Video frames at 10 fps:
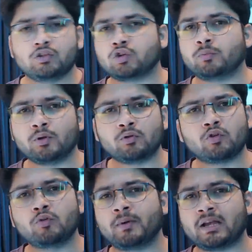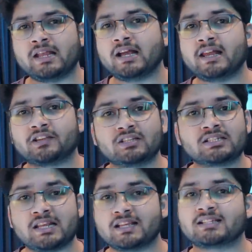जो भी उनके ऊपर लीगल
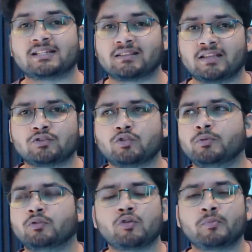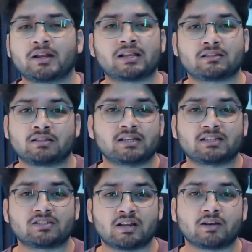एक्शंस लिए जा सकते हैं जो भी उनके ऊपर
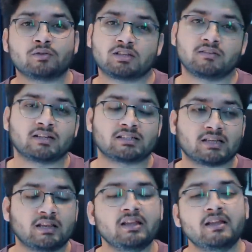केसेस चल रहे हैं उसकी वजह से